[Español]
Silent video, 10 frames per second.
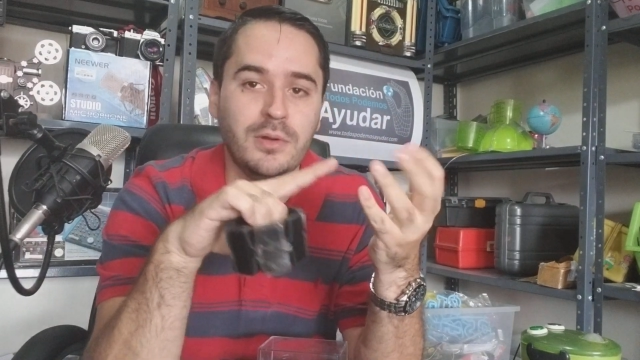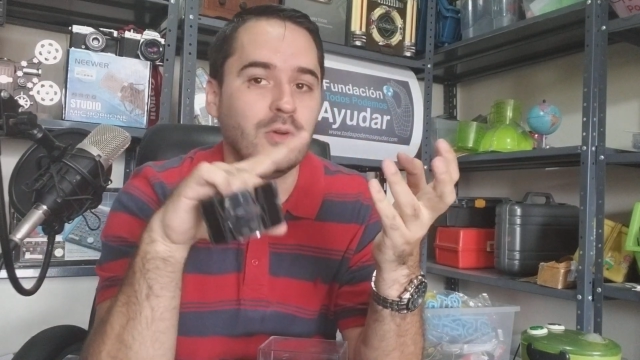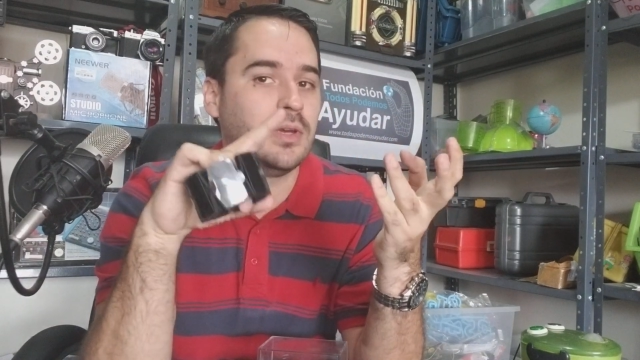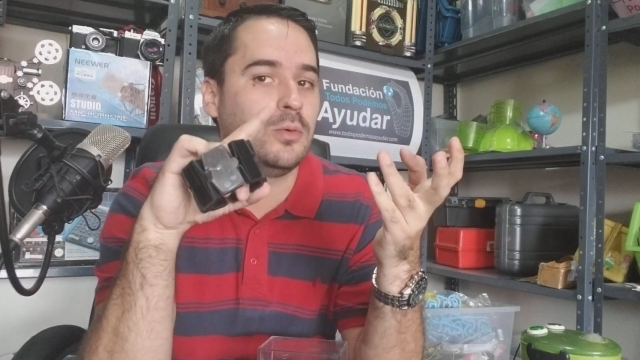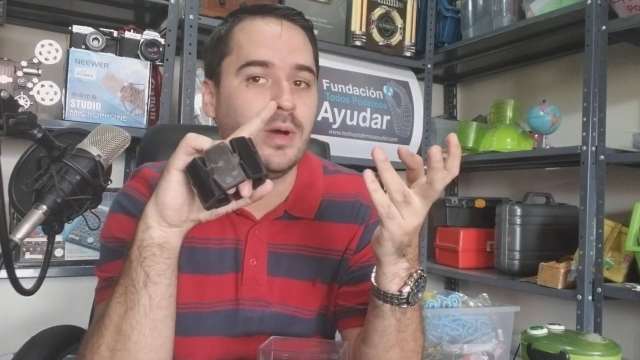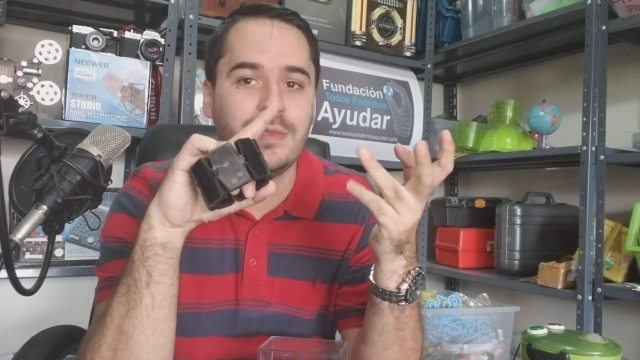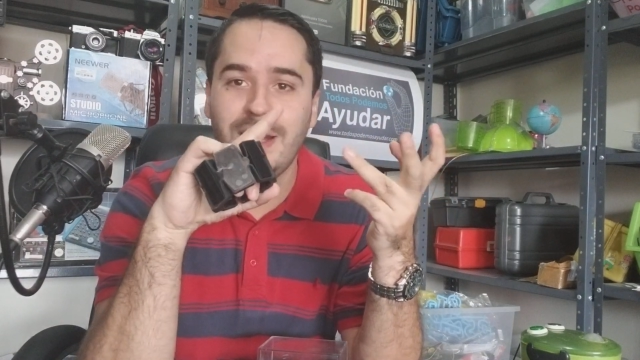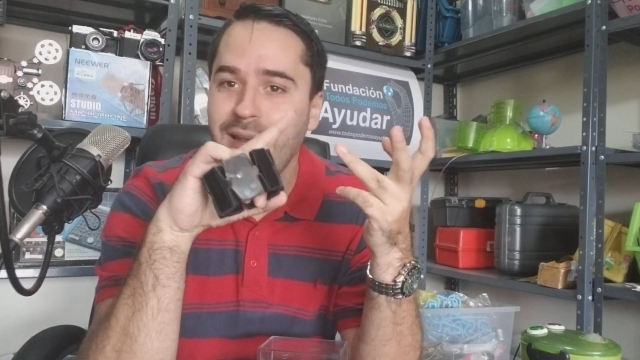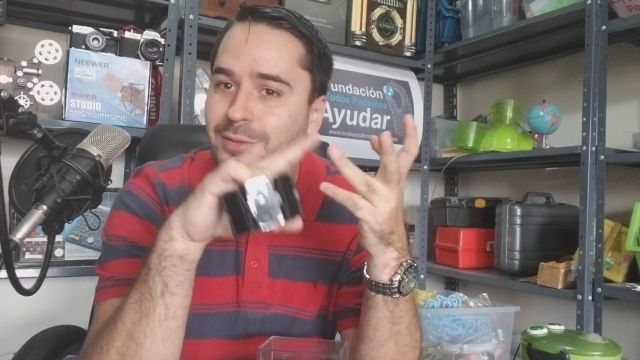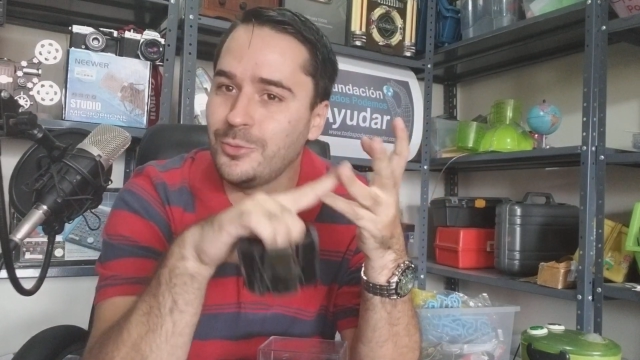nos
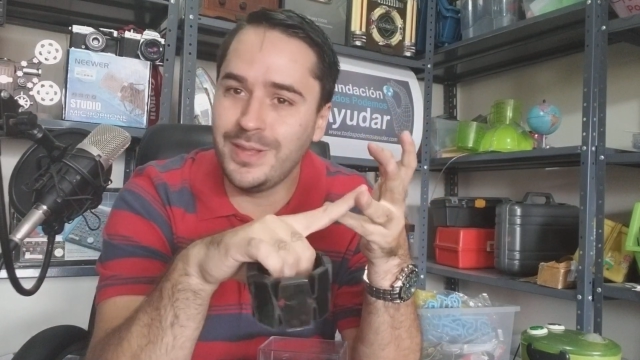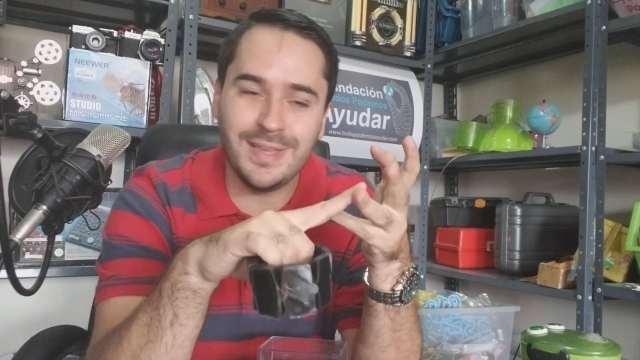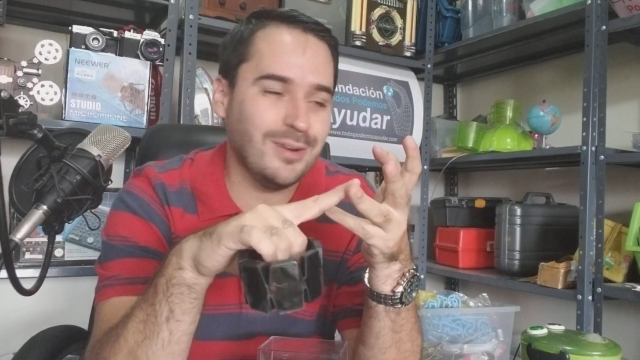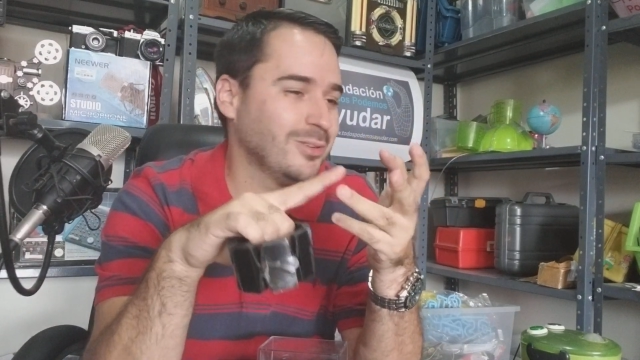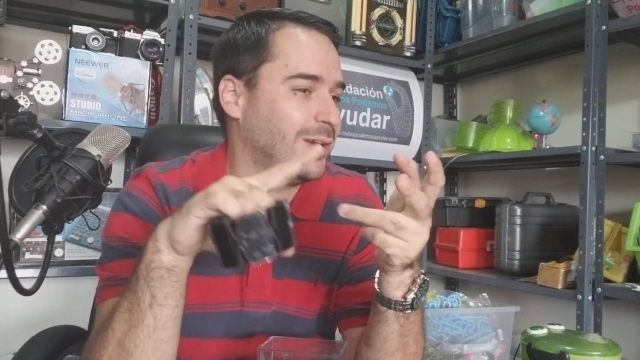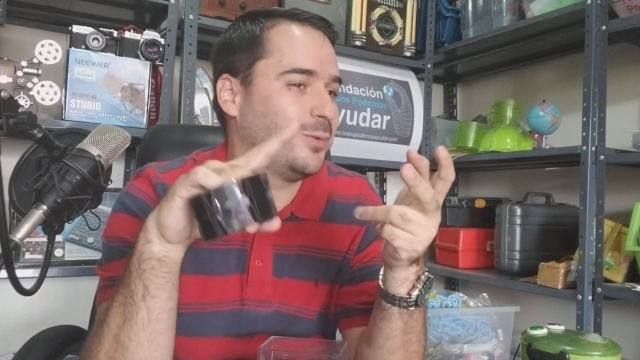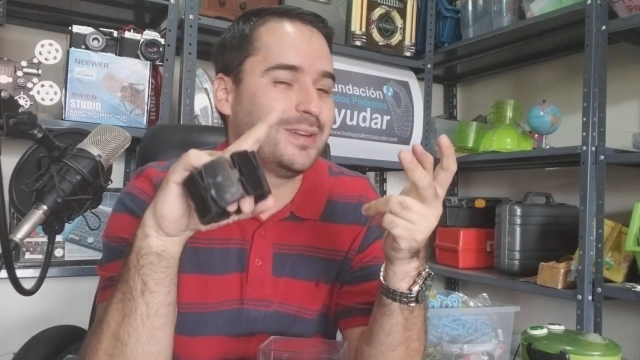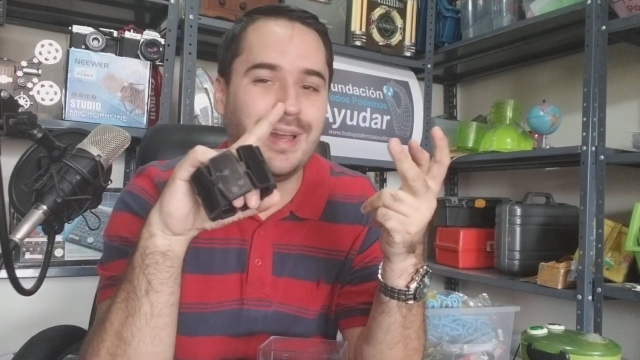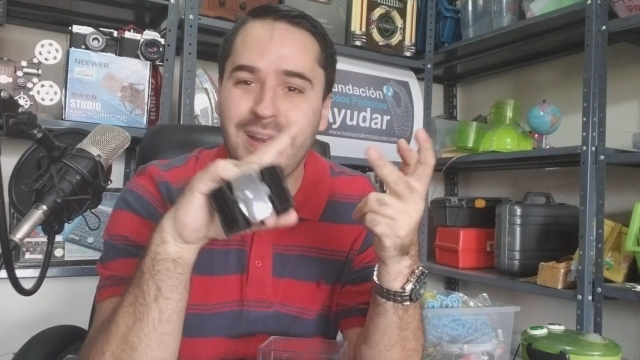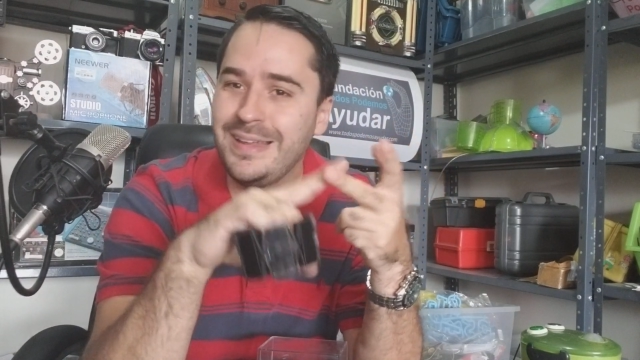encuentran en Twitter, nos
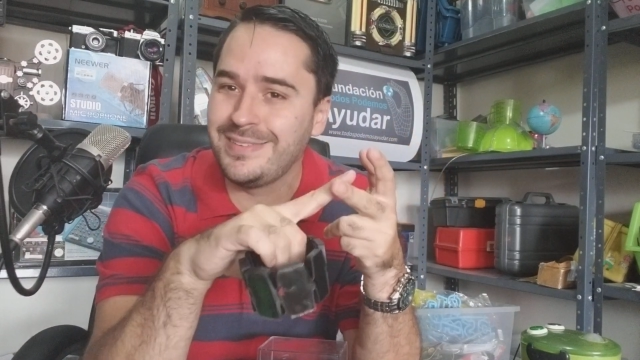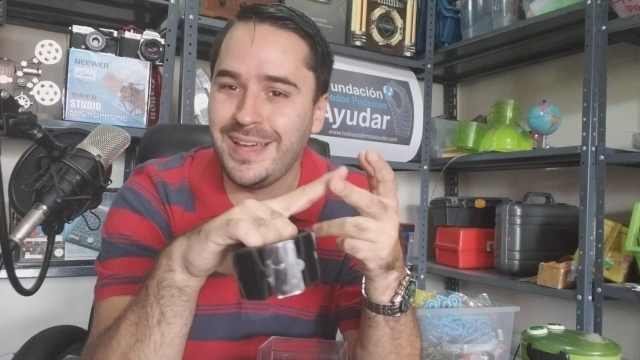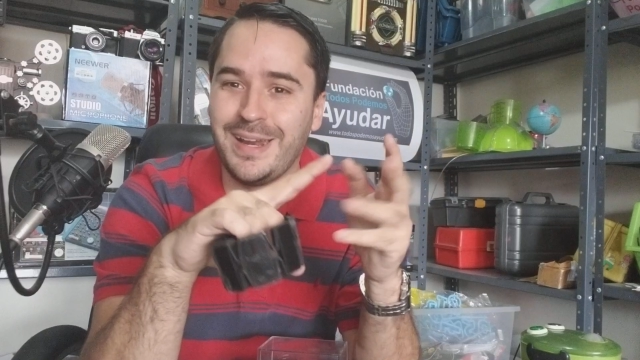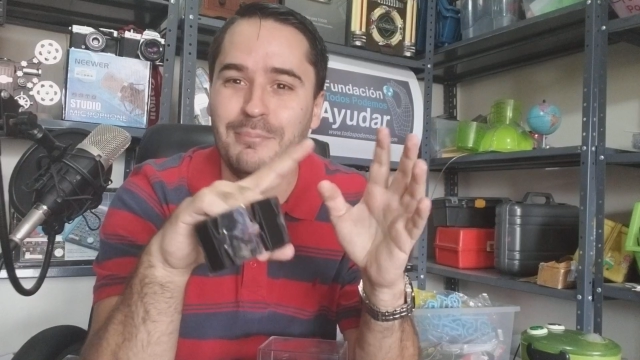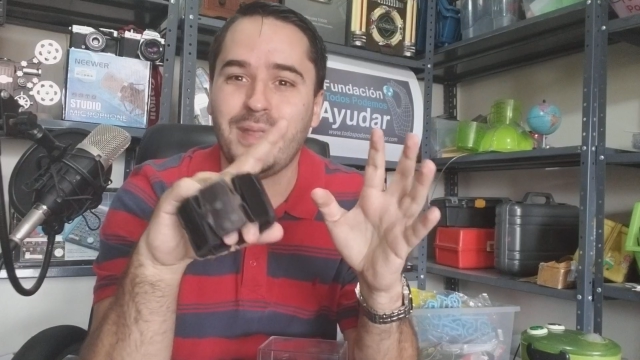encuentran en Instagram,